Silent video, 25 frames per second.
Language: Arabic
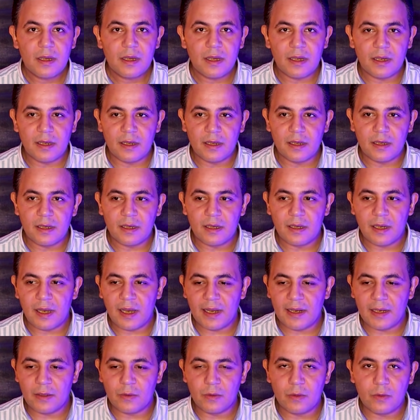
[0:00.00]
ان
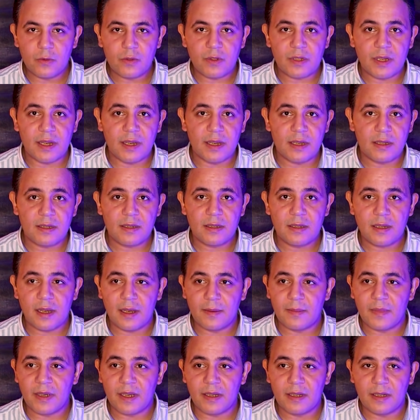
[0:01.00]
انا والاستاذ
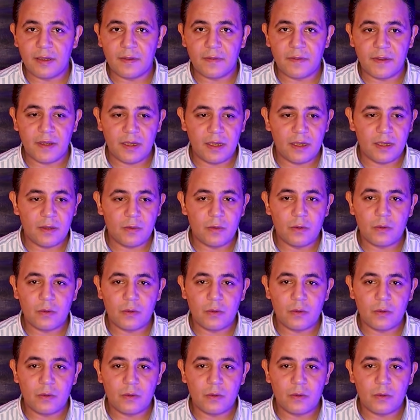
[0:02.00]
امجد الفقي